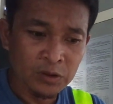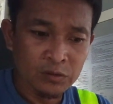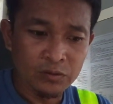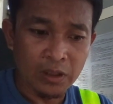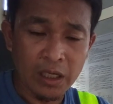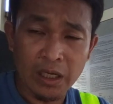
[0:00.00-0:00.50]

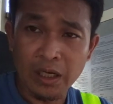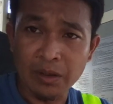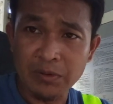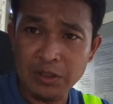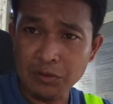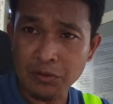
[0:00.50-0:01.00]
uh,
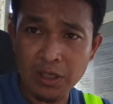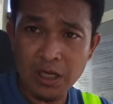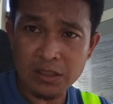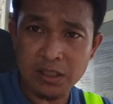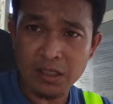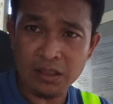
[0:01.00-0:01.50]
medyo
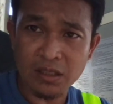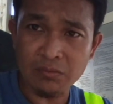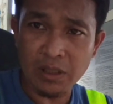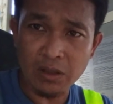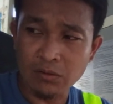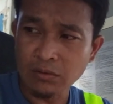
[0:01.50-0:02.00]
relax lang na
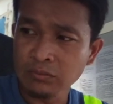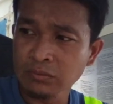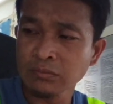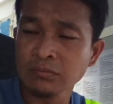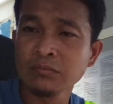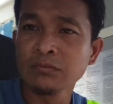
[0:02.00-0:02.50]
trabaho
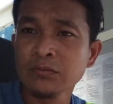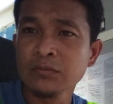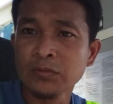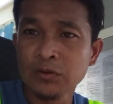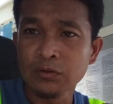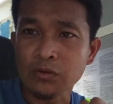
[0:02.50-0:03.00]

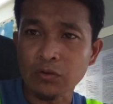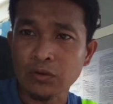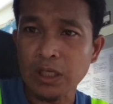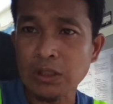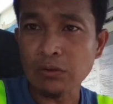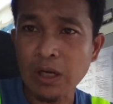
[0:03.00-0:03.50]
so
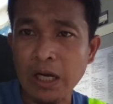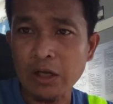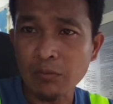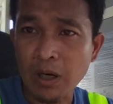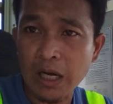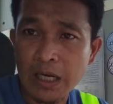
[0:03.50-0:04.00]
dito na kayo
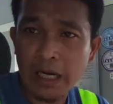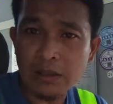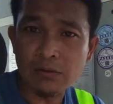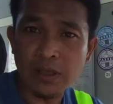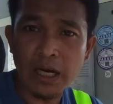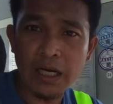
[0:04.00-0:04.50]
mga ka-idol
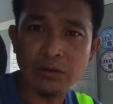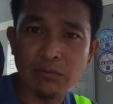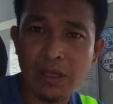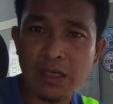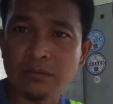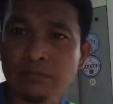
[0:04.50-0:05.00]
kahit
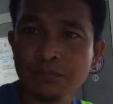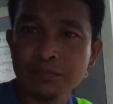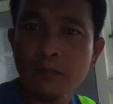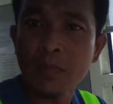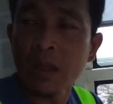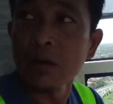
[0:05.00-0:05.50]
walang
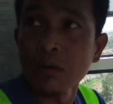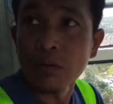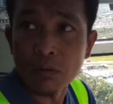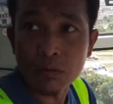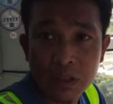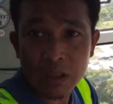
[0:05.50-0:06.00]

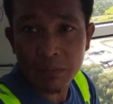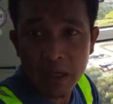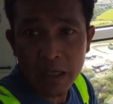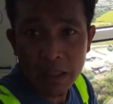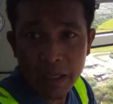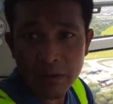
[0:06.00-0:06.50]
uti
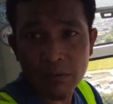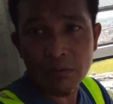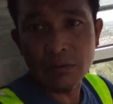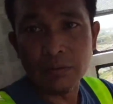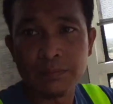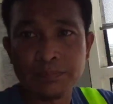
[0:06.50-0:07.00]
mga ka-idol no